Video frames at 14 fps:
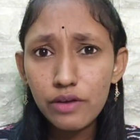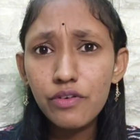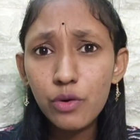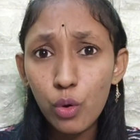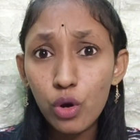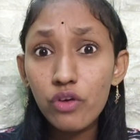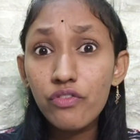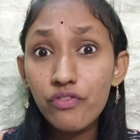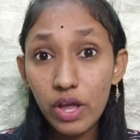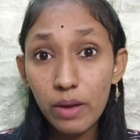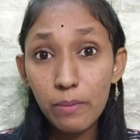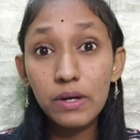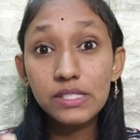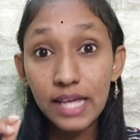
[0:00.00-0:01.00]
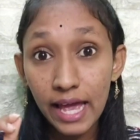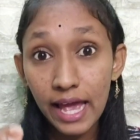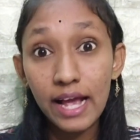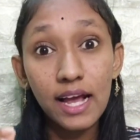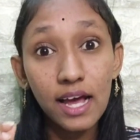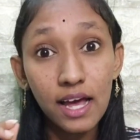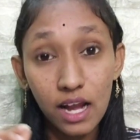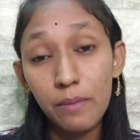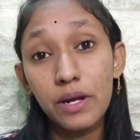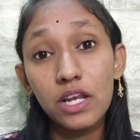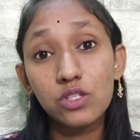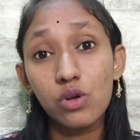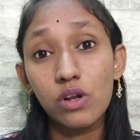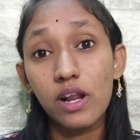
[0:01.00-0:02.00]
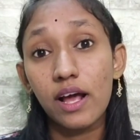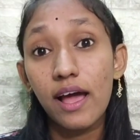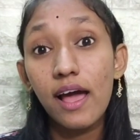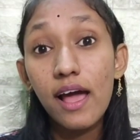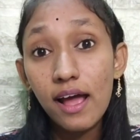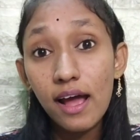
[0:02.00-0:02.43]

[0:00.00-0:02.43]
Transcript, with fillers: இவர் ஒரு ஃபேமஸ் ஹேக்கர் அப்படின்னு சொல்கிறாங்க